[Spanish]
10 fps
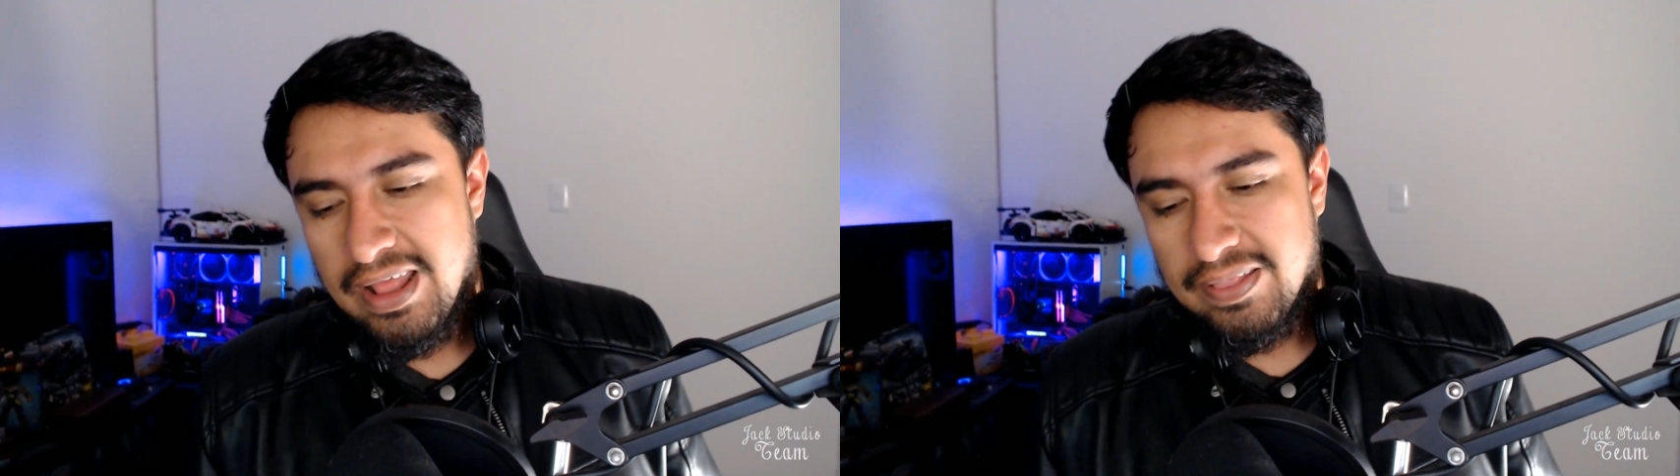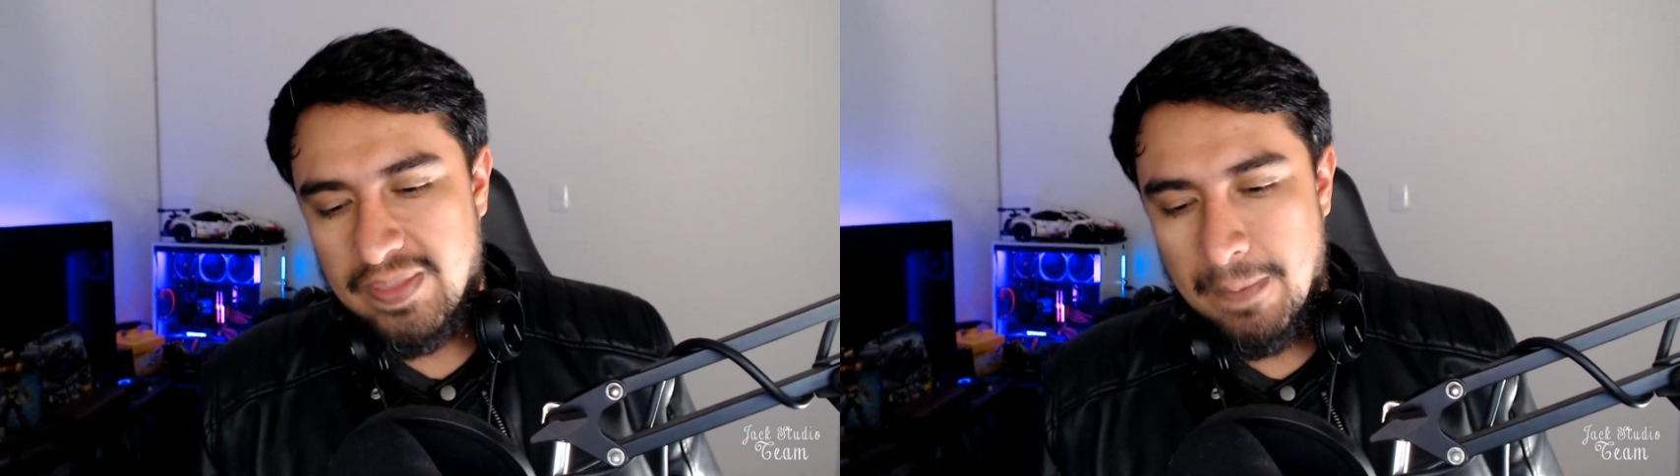
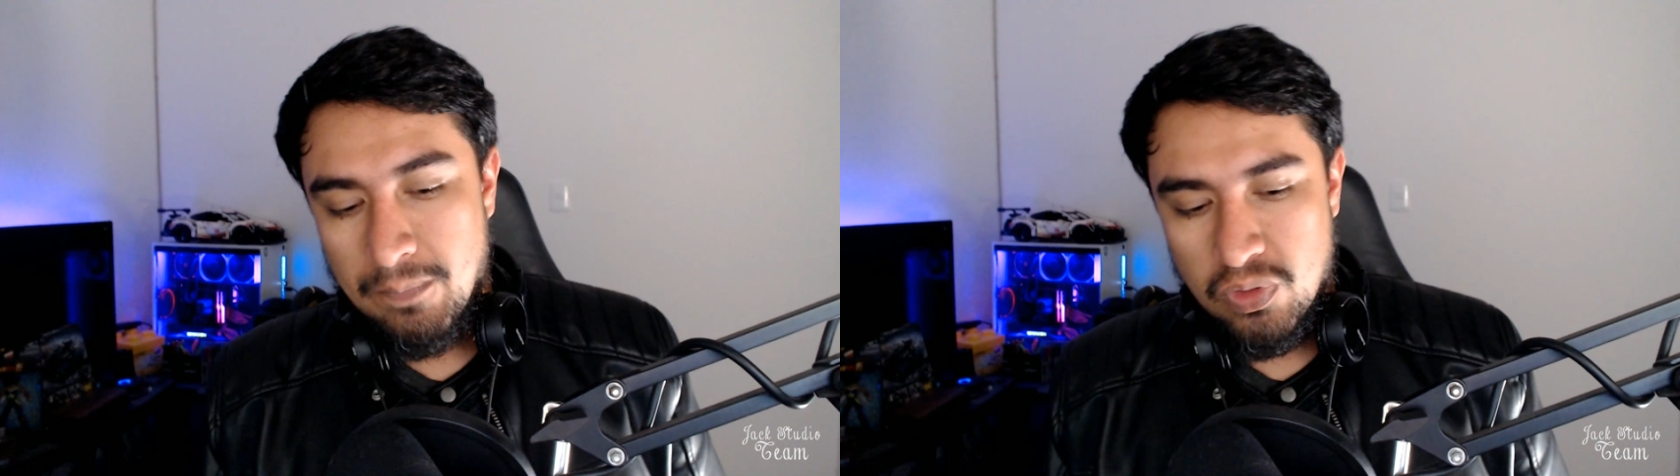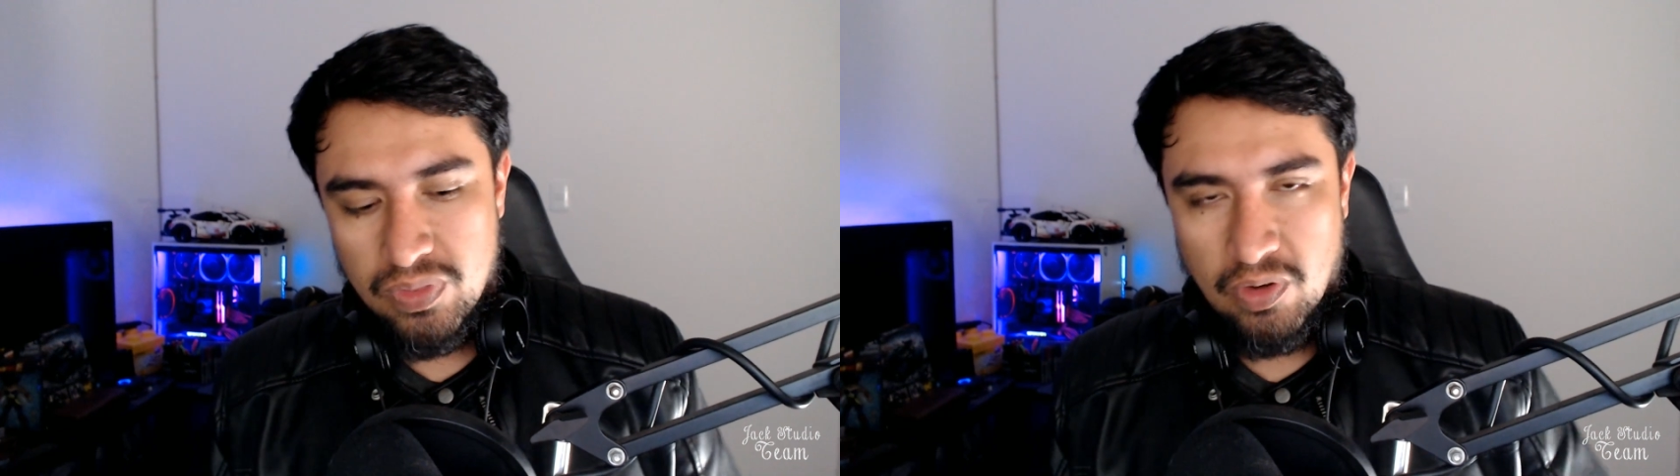de
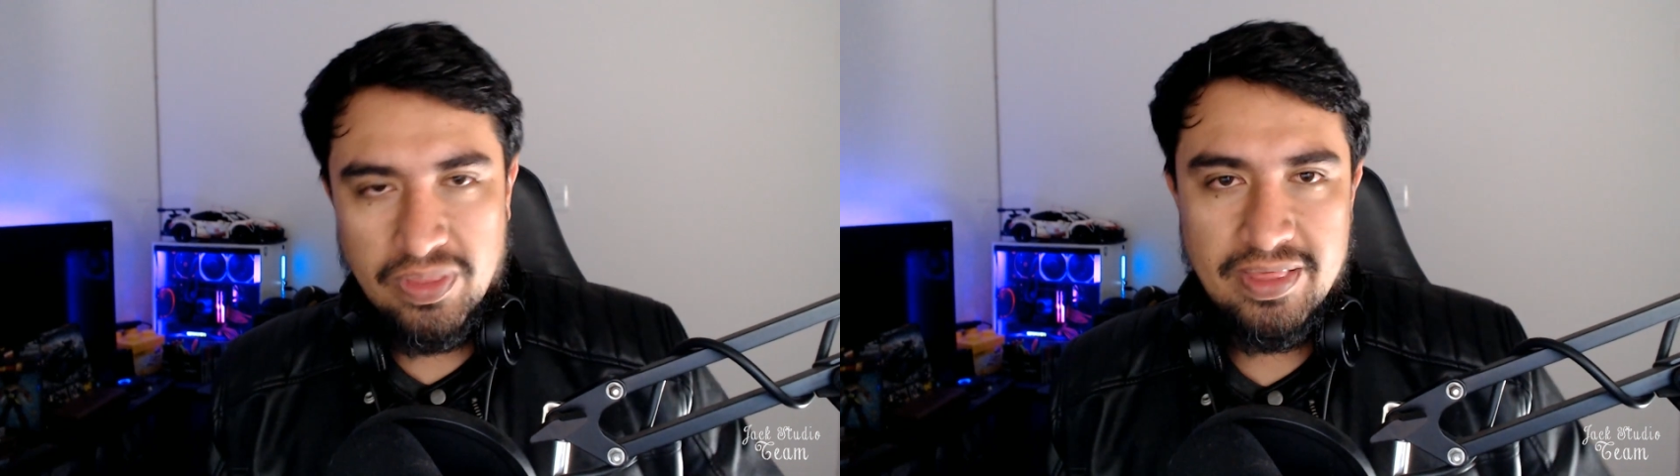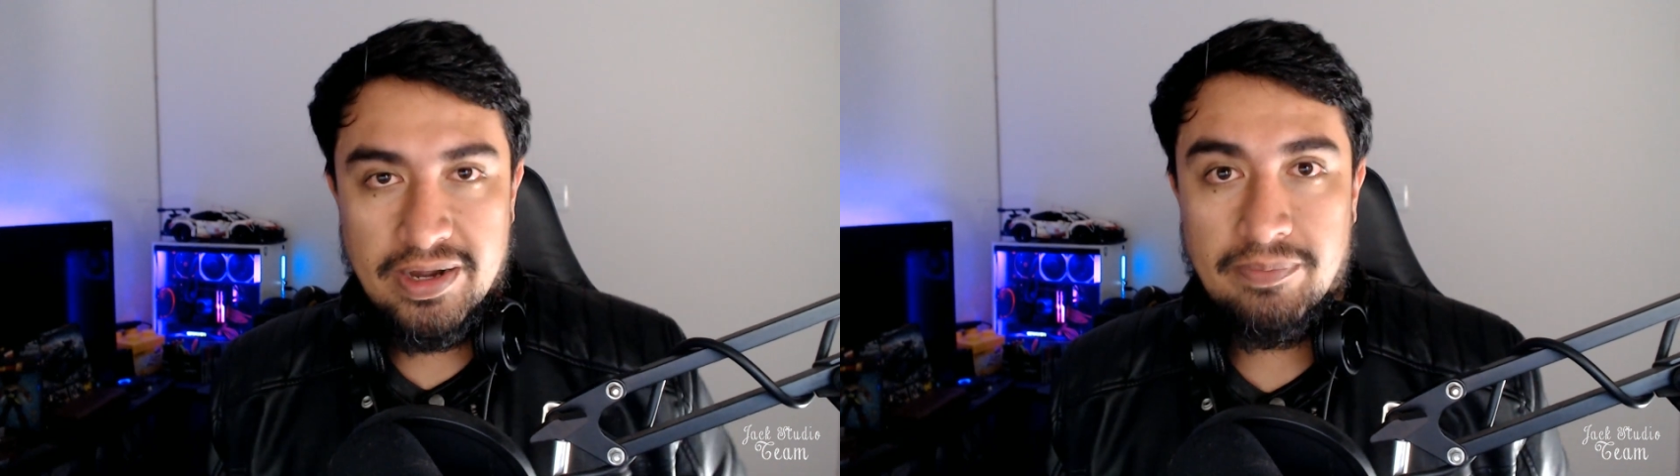muchos de los
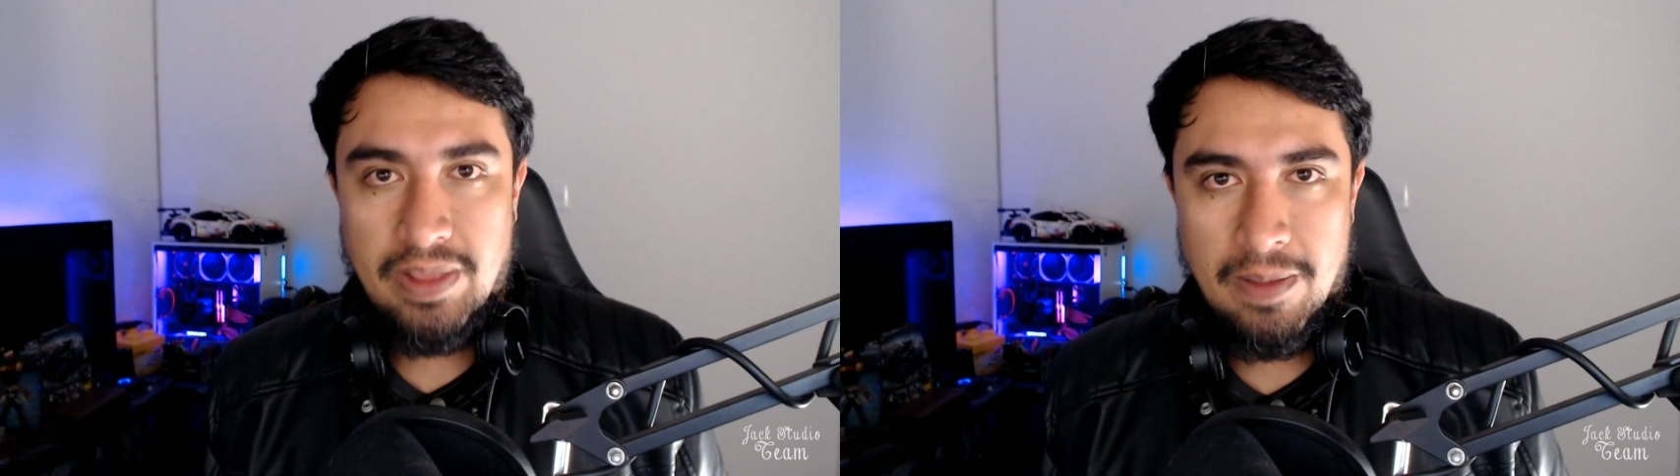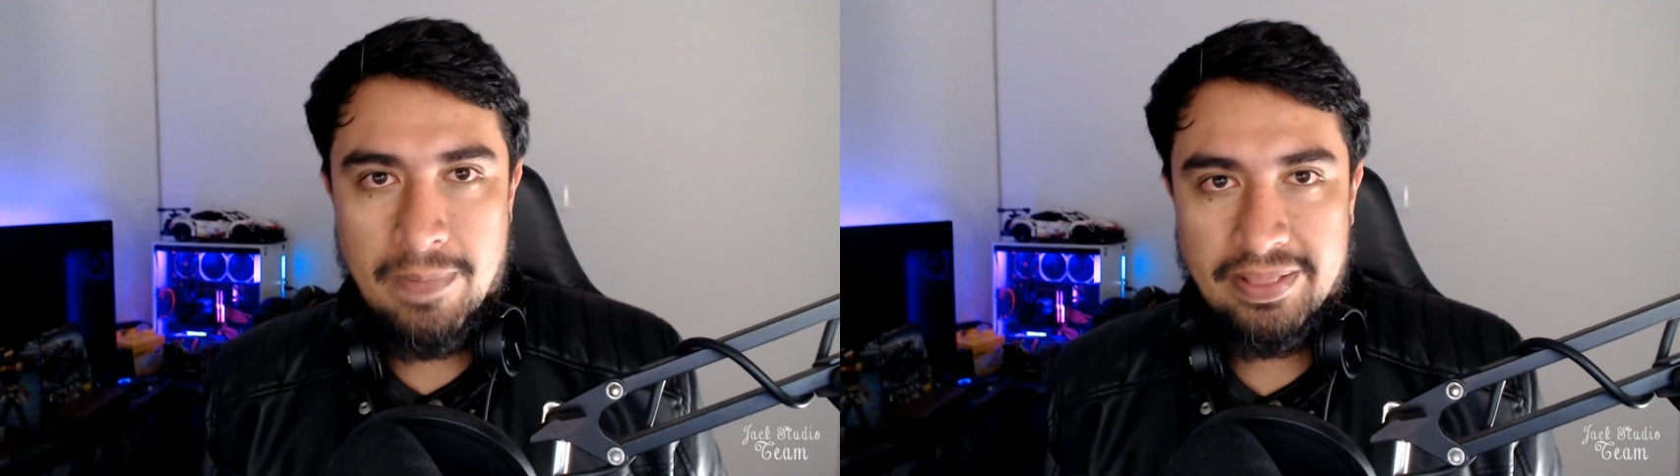Instagram que
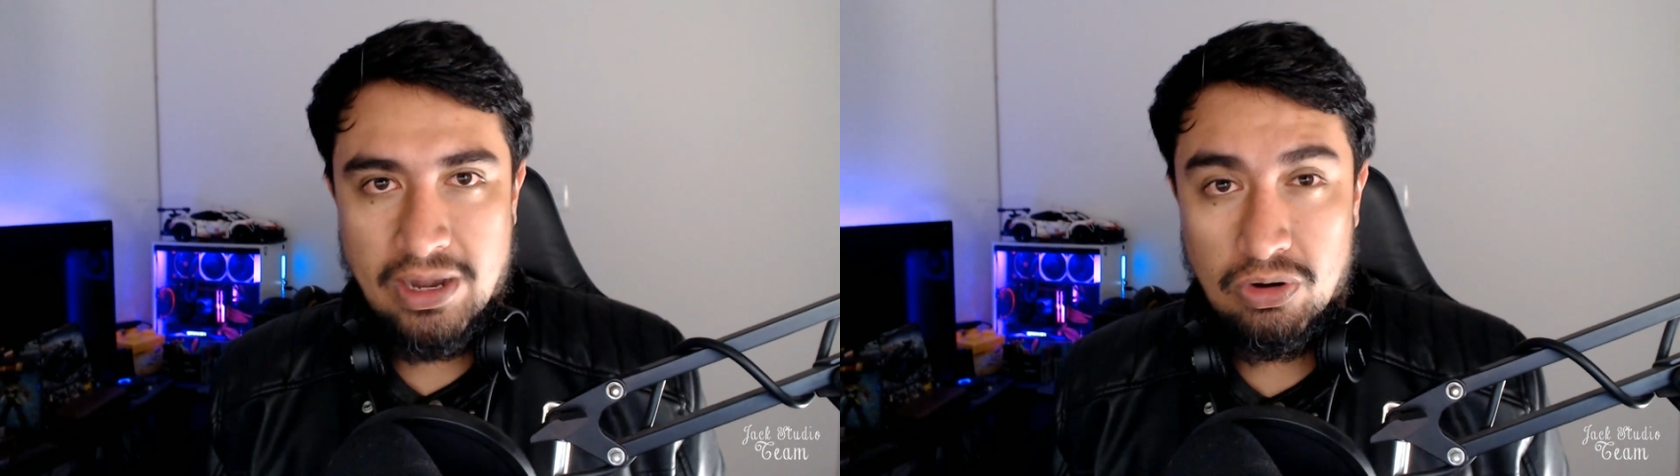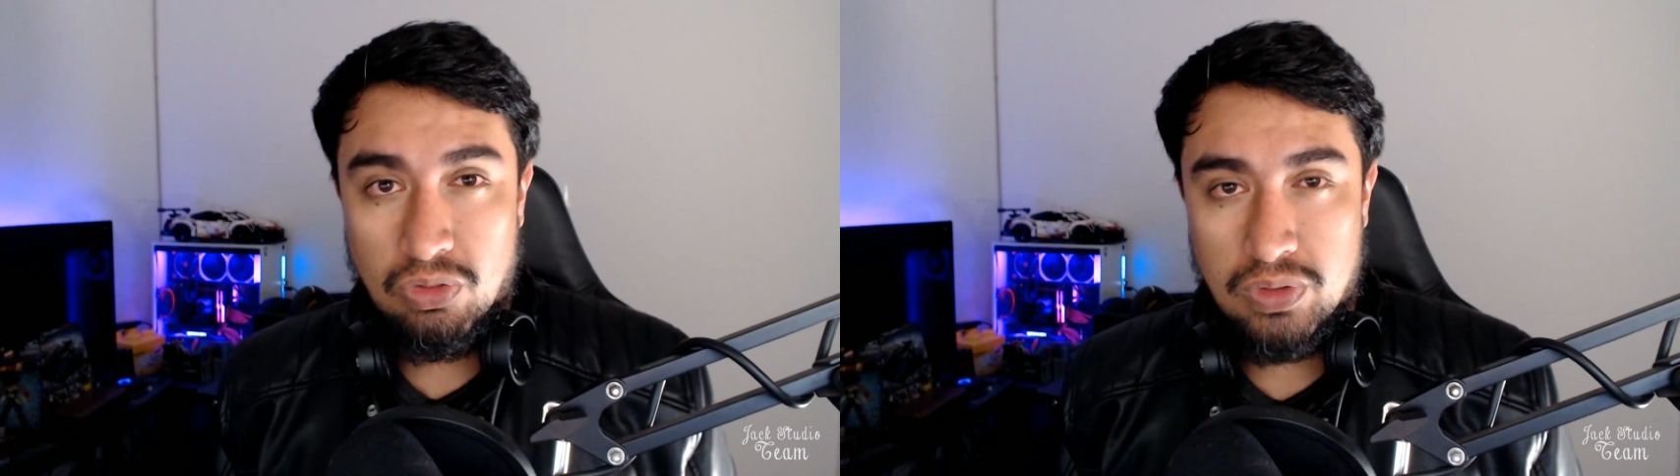me
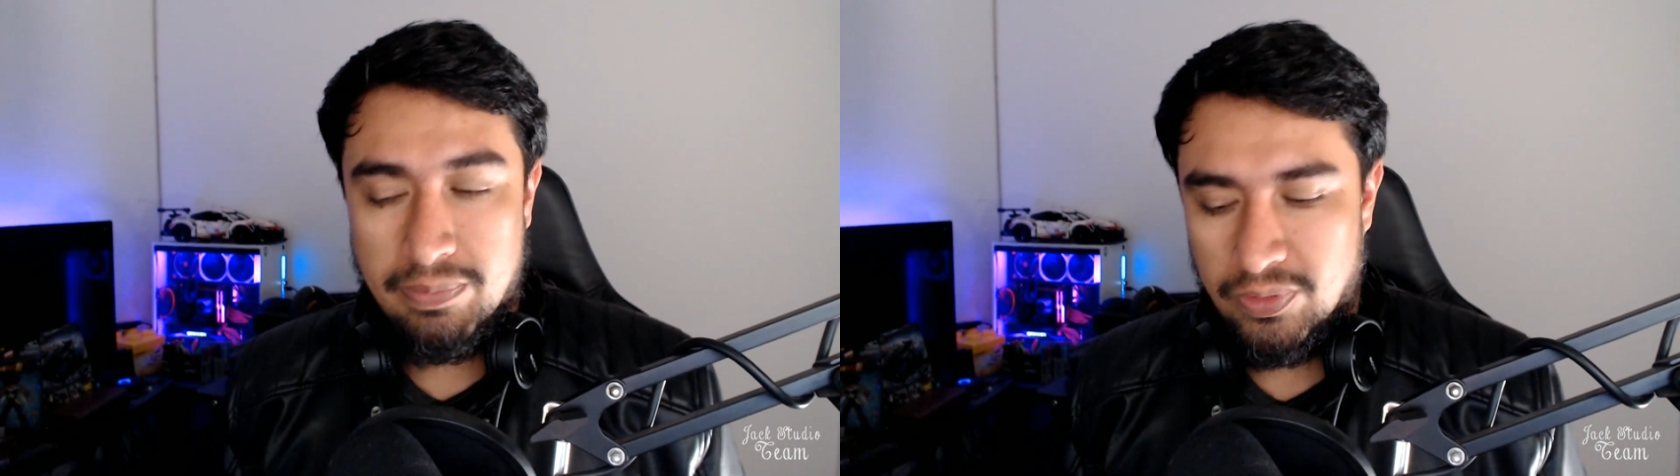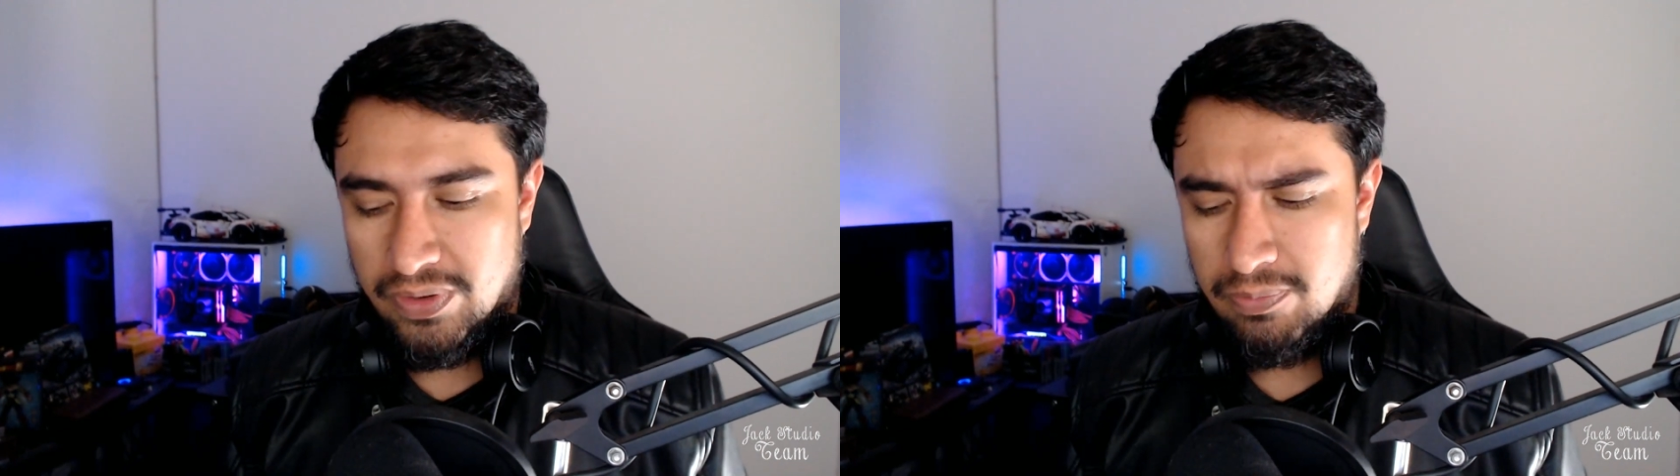mandaron los suscriptores.